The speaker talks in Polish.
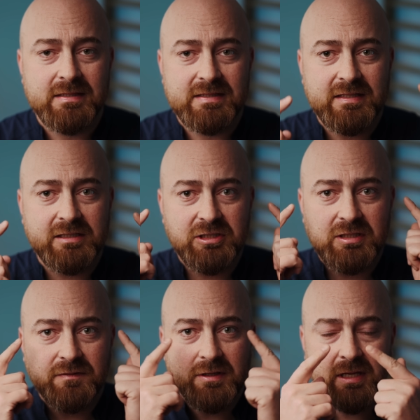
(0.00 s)

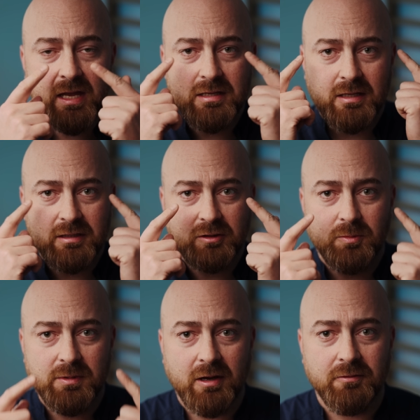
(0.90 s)
Zaczerwienienie tego
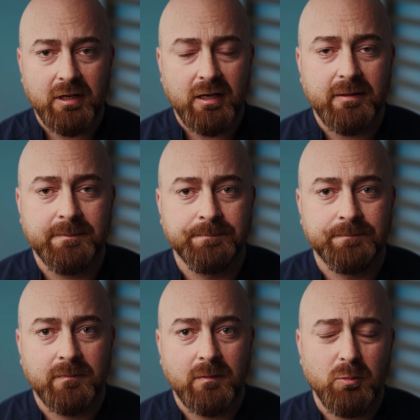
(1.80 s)
białka
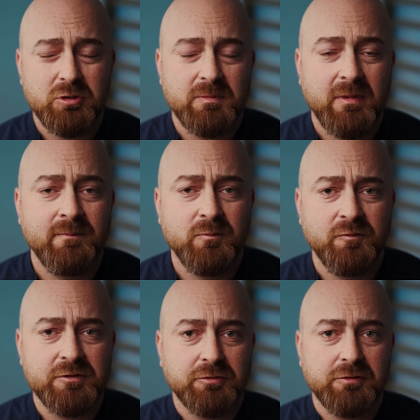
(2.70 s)
może mam
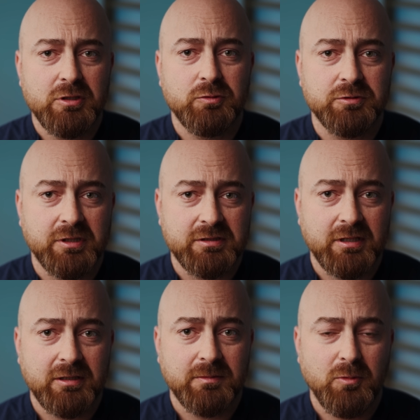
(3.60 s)
mówić o kilku
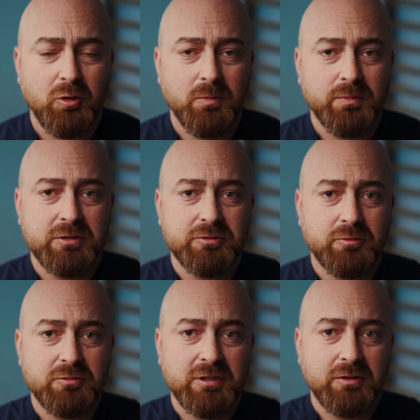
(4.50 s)
rzeczach. Mogą być to
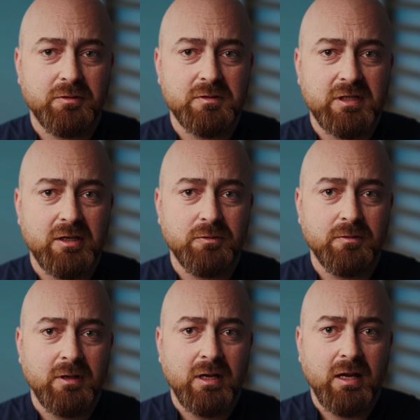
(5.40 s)
różnego rodzaju
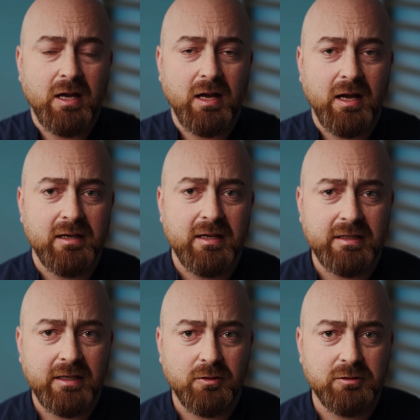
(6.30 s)

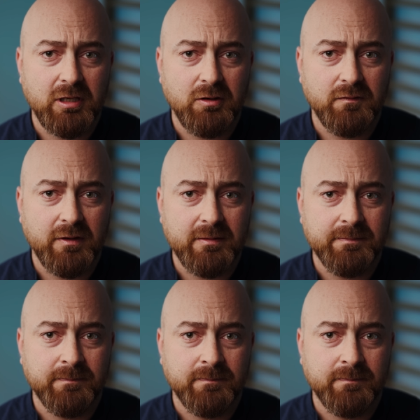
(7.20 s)
alergie oddechowe.